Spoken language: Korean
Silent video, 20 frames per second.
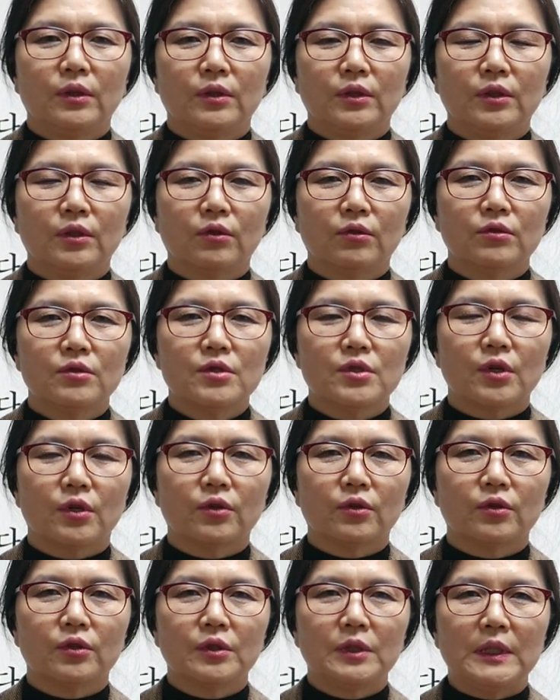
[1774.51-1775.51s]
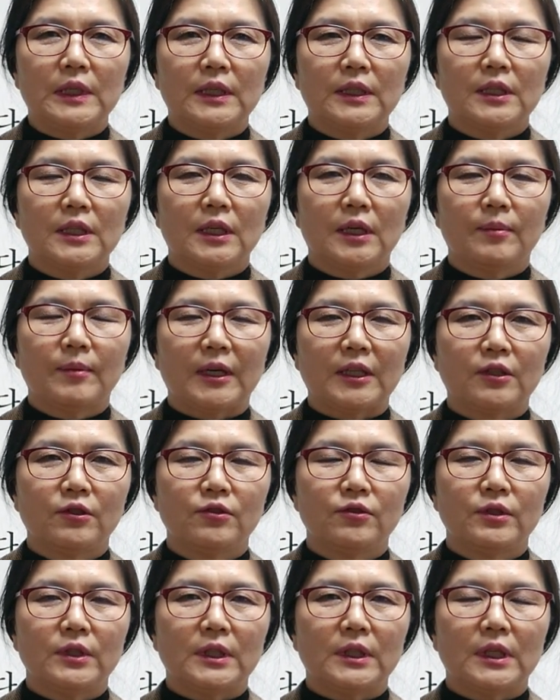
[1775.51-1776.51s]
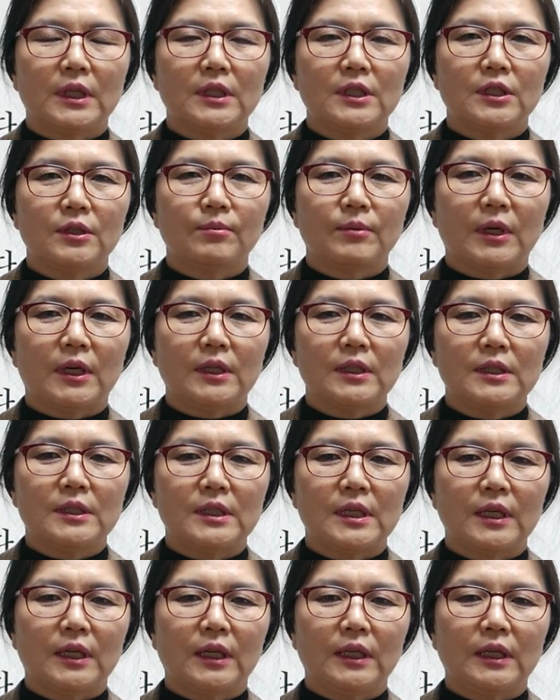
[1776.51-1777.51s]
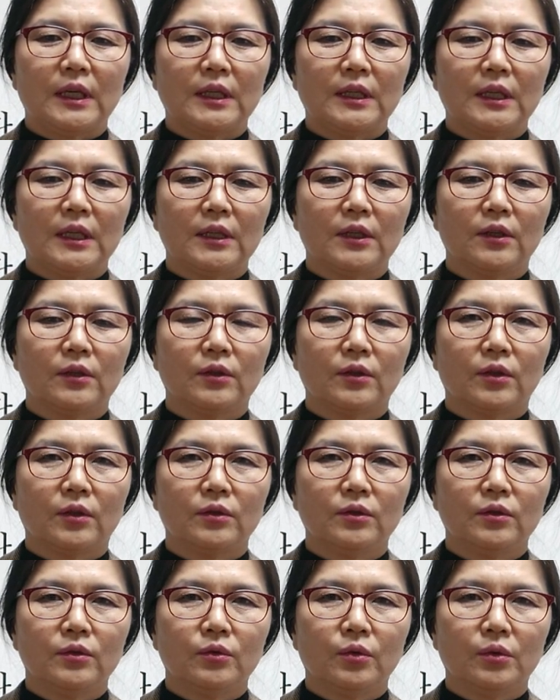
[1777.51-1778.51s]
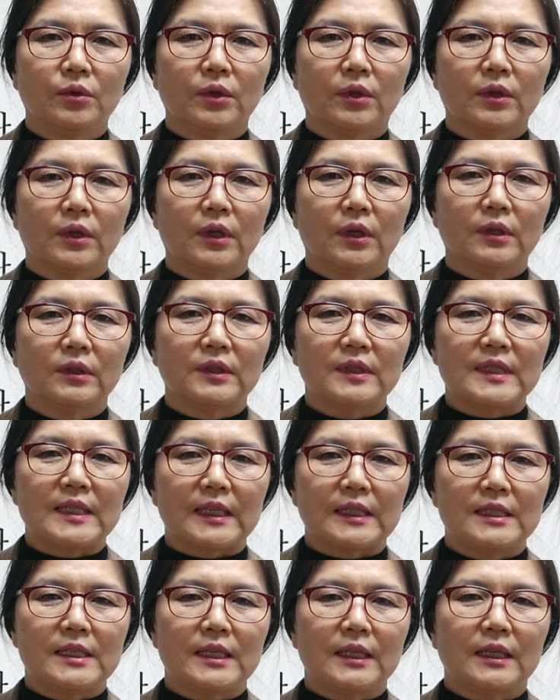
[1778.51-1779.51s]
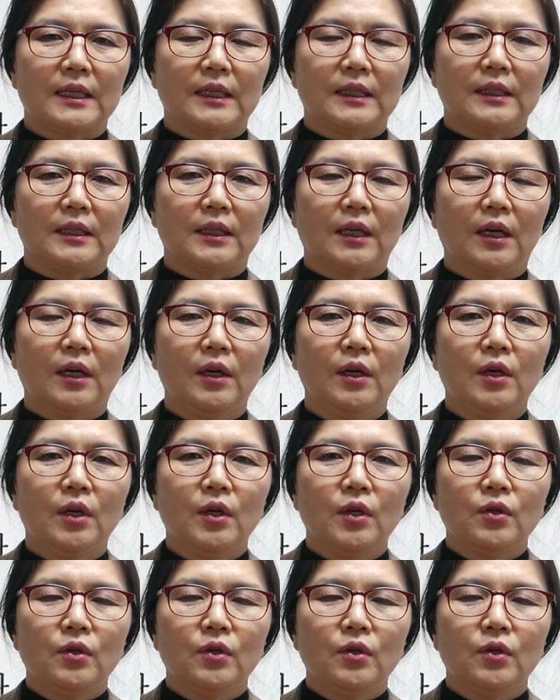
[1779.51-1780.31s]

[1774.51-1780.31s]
이러쿵저러쿵 얘기가 많을 수 있겠지만 제가 얘기하려는 거는 도덕경 그 자체가 아니라